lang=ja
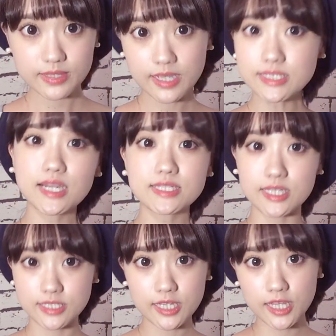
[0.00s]

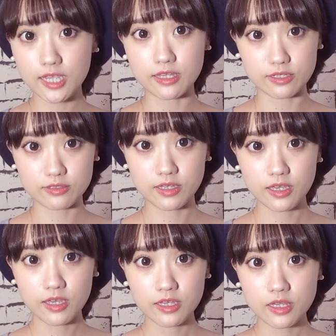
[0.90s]
ガチャガチャしてないんです
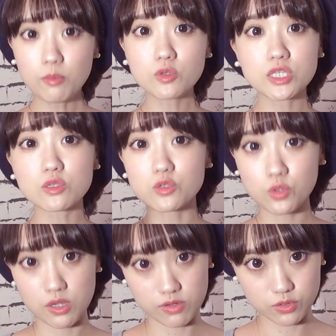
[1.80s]
でもちゃんと
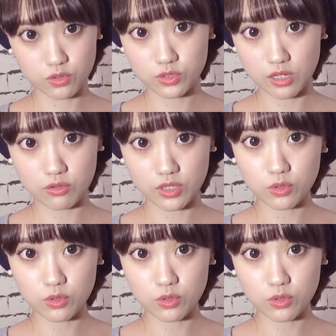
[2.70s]
商品は揃ってるの